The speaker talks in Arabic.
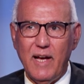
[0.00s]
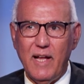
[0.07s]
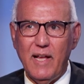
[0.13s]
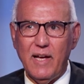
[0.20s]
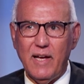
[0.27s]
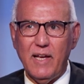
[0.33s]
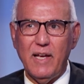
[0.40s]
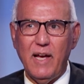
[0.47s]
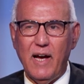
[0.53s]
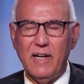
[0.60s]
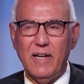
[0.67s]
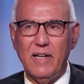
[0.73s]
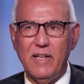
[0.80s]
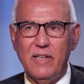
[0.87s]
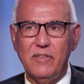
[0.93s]
آه،
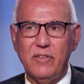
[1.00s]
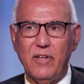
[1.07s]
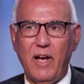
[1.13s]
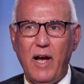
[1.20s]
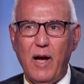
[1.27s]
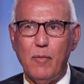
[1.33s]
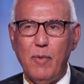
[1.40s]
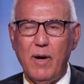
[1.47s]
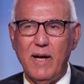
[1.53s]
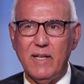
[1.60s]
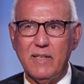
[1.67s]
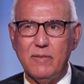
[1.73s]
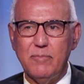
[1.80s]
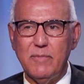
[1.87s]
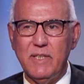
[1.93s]
خيار
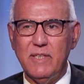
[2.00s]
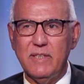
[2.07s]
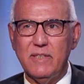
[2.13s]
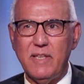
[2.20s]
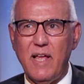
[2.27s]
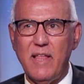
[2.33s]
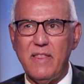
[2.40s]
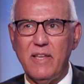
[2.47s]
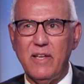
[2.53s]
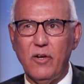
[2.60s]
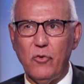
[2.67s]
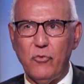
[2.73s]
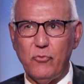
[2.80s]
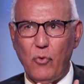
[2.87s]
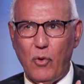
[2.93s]
الانتخابات من
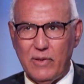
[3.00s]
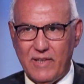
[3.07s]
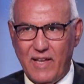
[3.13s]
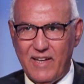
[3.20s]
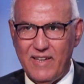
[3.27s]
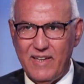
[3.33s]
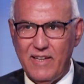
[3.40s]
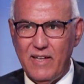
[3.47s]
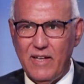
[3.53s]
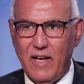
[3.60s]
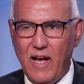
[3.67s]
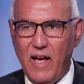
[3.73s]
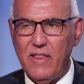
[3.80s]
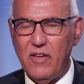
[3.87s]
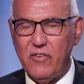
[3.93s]
تاثير السلطه طيب
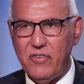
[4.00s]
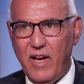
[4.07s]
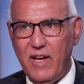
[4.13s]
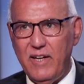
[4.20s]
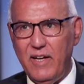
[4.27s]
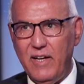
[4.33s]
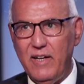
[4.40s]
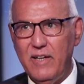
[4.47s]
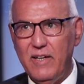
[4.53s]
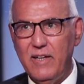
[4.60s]
هذا صحيح